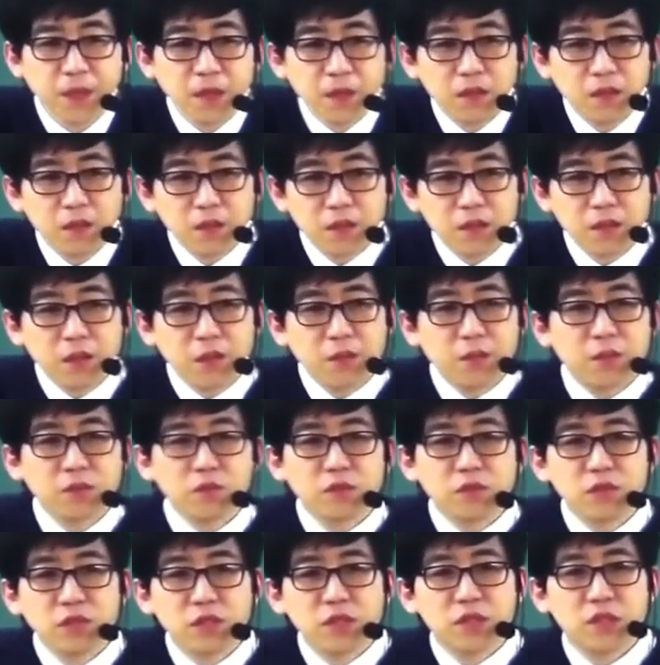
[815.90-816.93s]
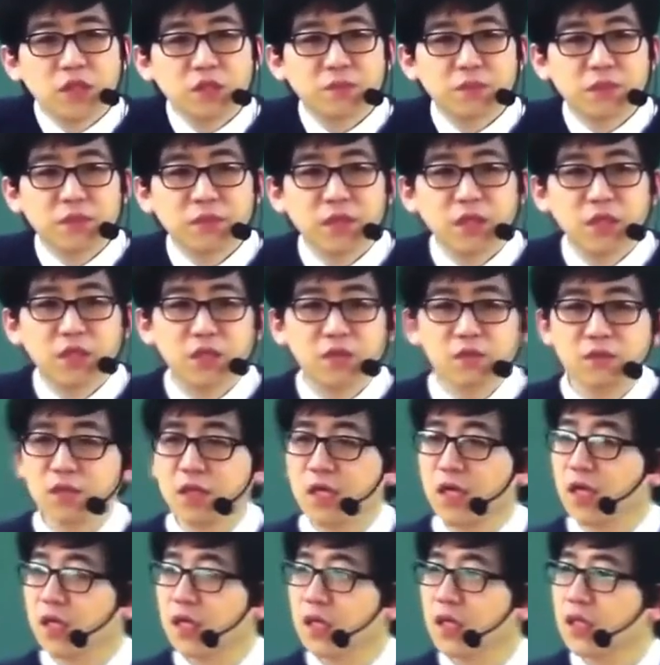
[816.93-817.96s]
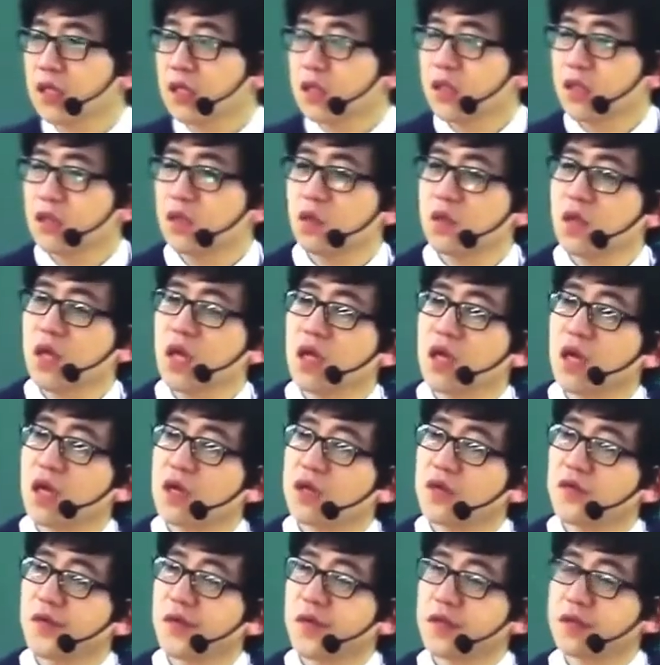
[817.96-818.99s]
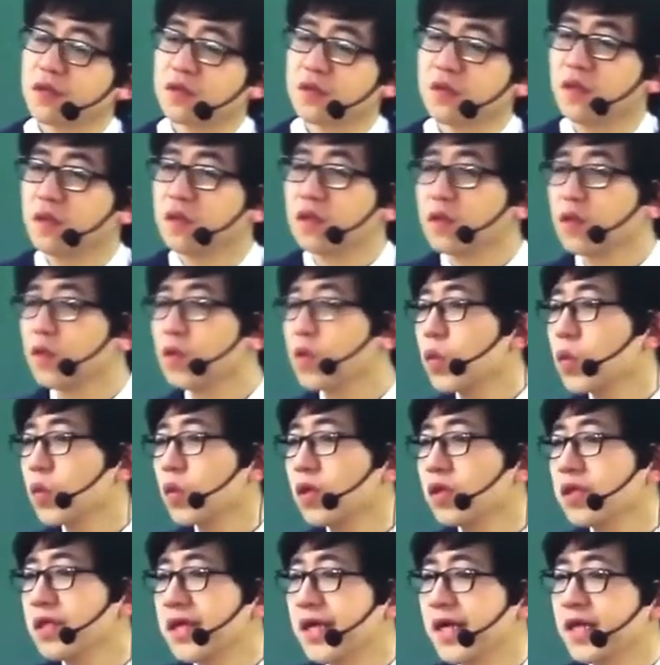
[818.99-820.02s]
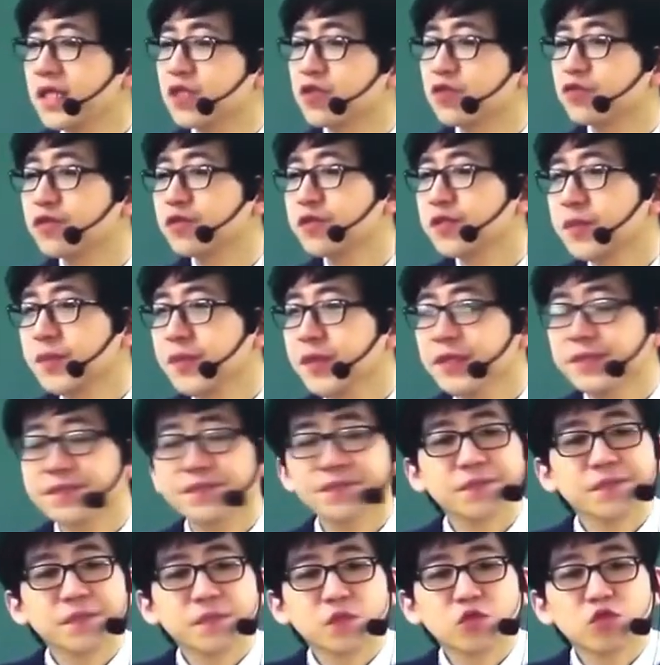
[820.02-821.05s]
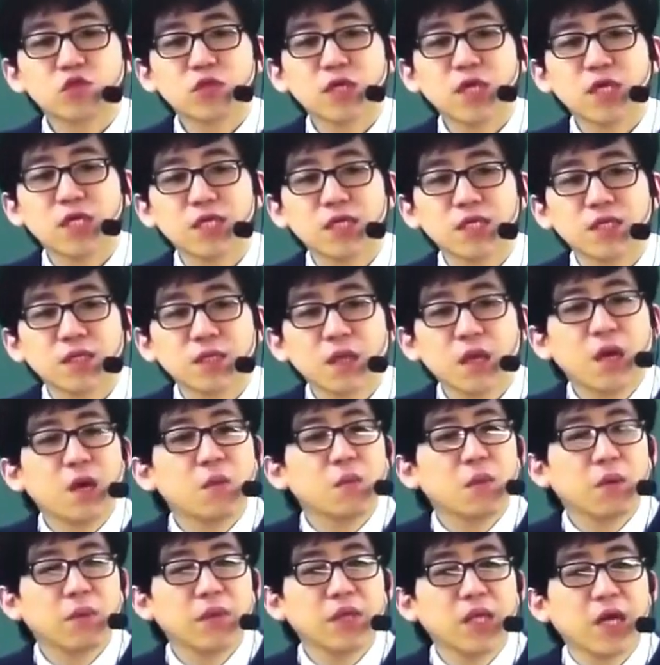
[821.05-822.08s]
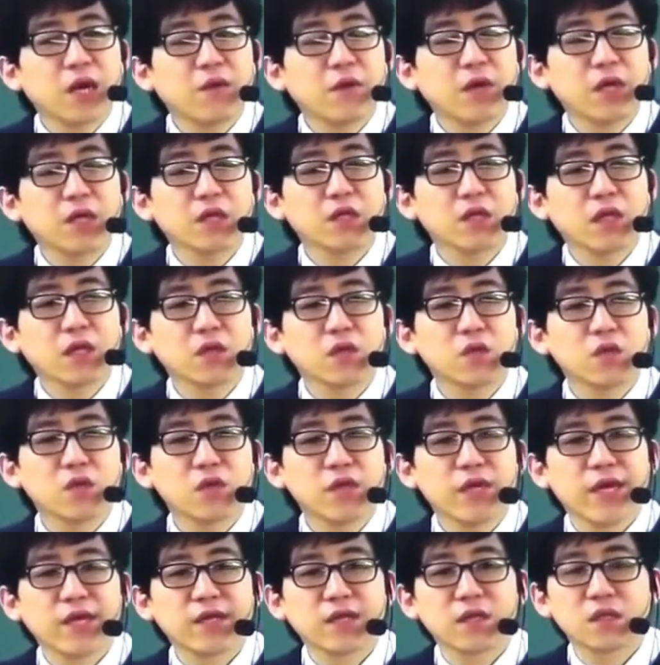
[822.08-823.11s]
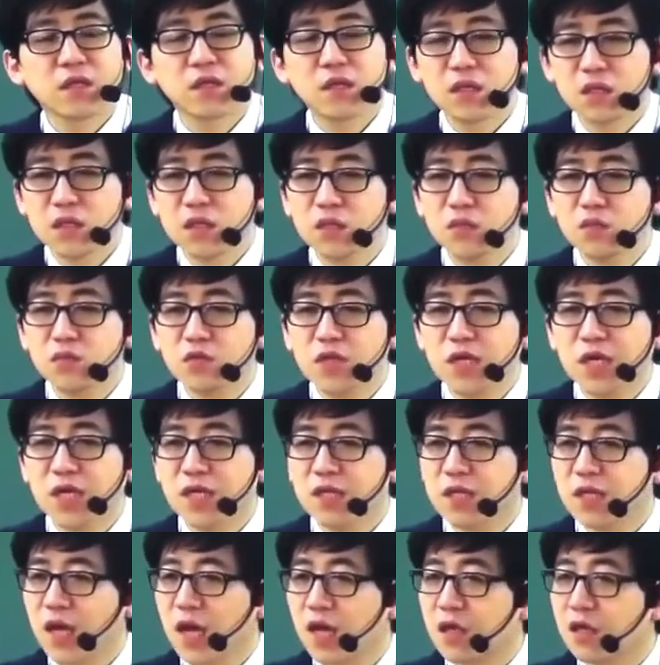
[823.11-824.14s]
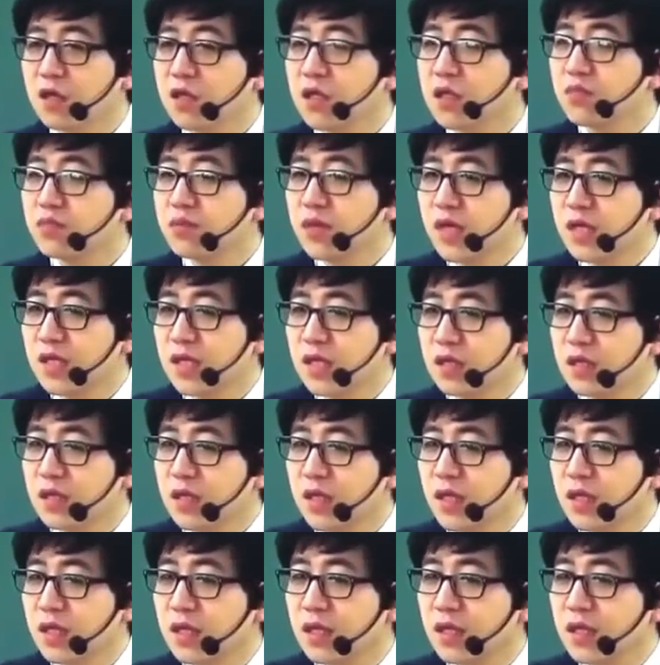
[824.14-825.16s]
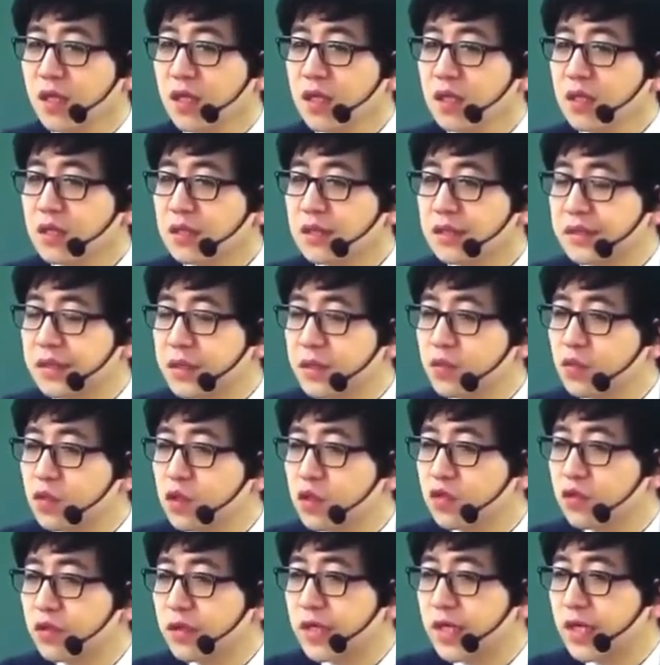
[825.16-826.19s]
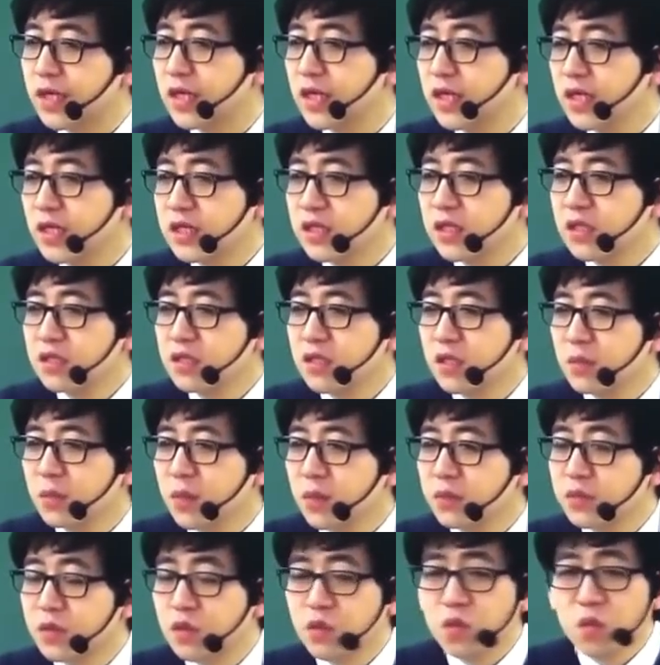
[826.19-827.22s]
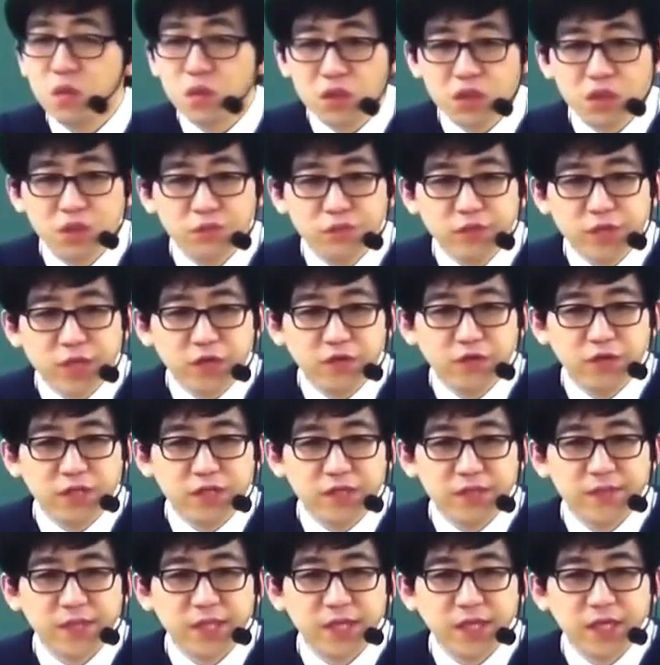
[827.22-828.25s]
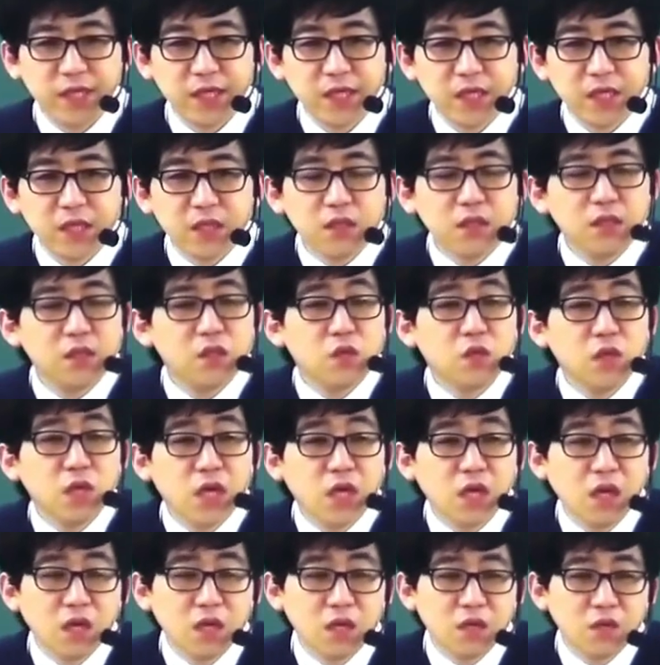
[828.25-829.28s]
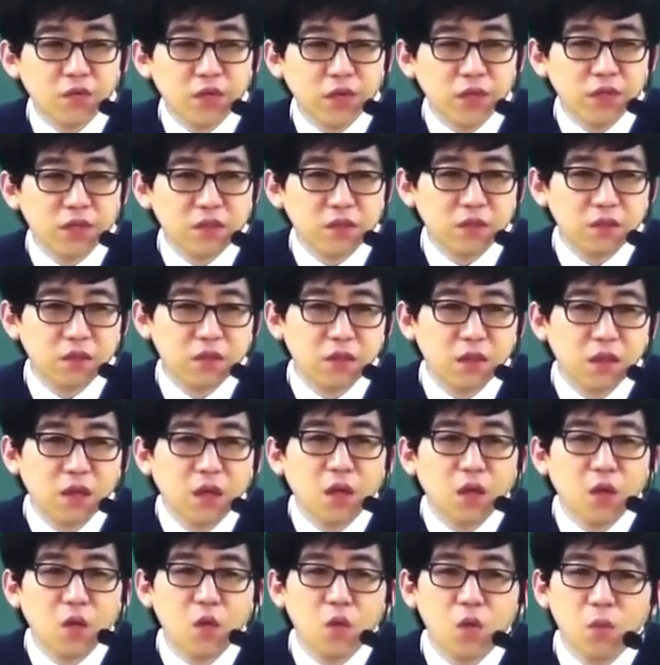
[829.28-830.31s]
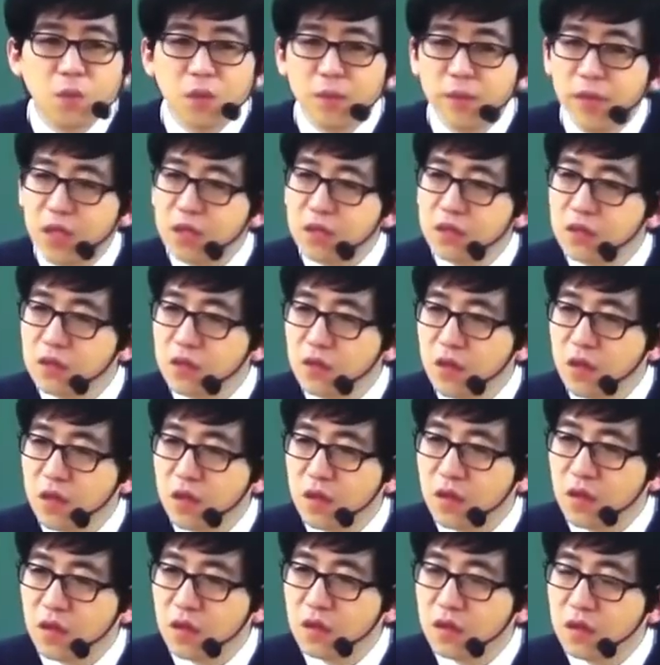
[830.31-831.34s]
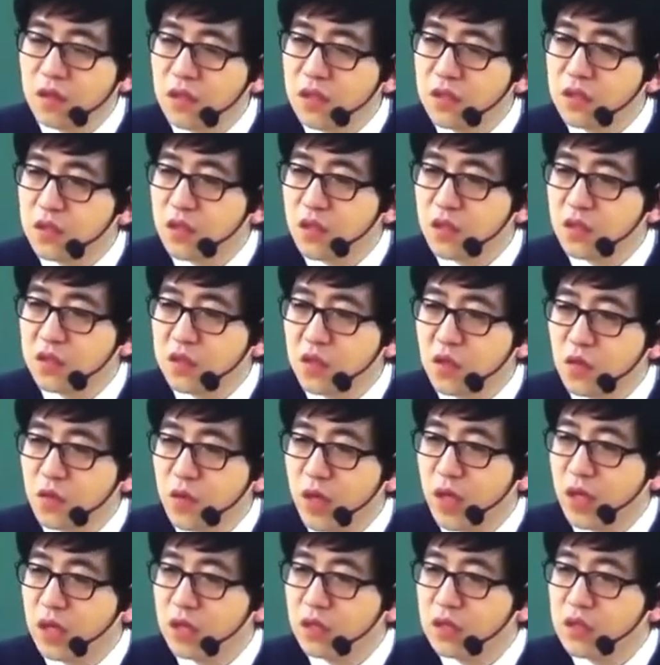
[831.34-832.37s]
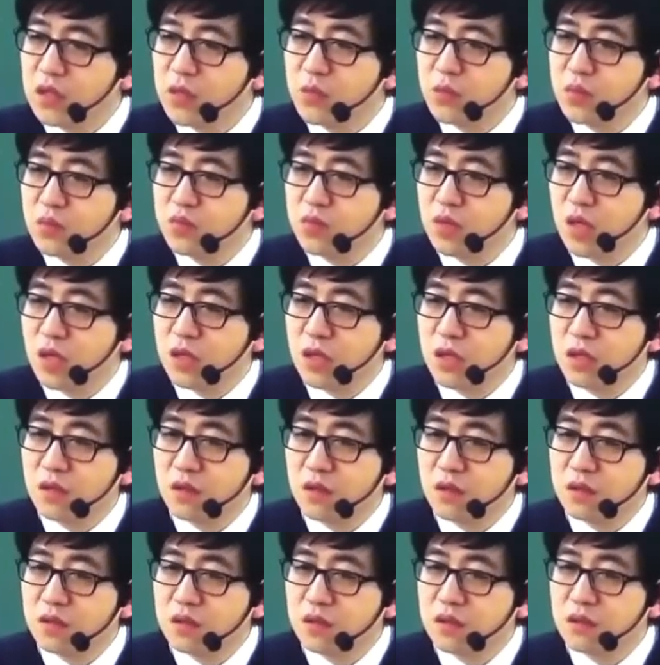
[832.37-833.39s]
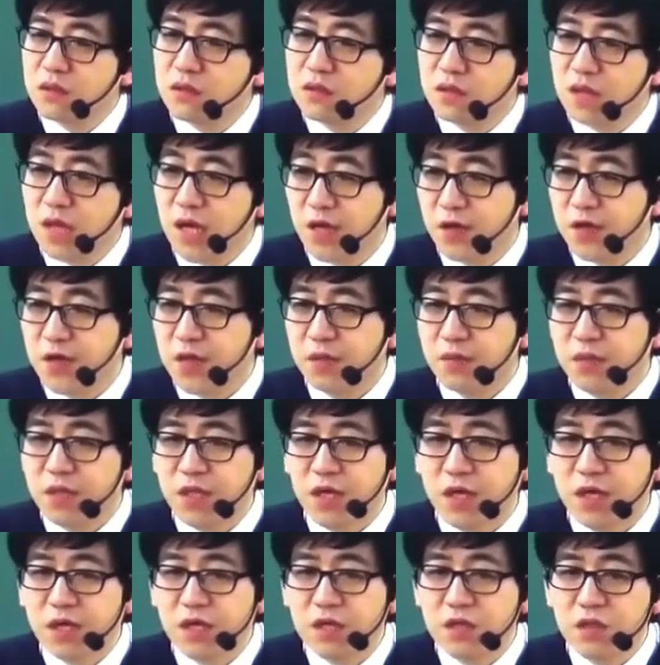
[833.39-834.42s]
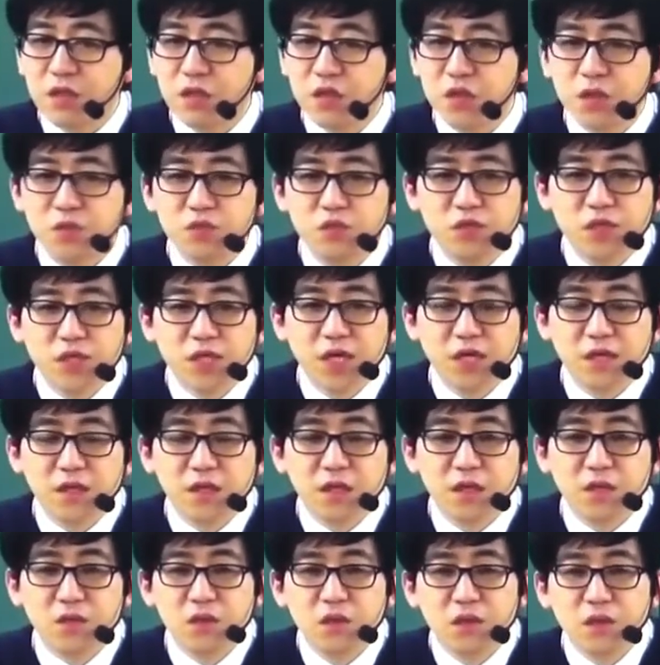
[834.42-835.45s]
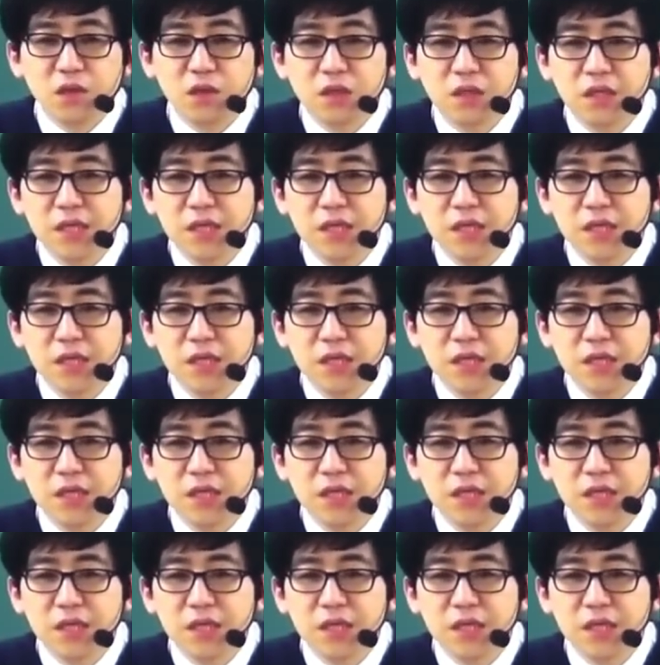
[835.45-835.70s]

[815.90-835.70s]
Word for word: 여기서의 법률은 실체법이기 때문에 기속행위의 경우에 있어서 요건을 갖추고 있으면 국가는 법에 나와 있는 행동을 해야 되는 의무가 당연히 부과되는데, 그런 의무를 우리가 실체법적 공의무라고 했습니다. 기속행위의 경우에 있어서는 공법의 근거에서 일정한 경우에 의무 부과되는 것은 당연합니다. 전혀 문제가 안 되고요.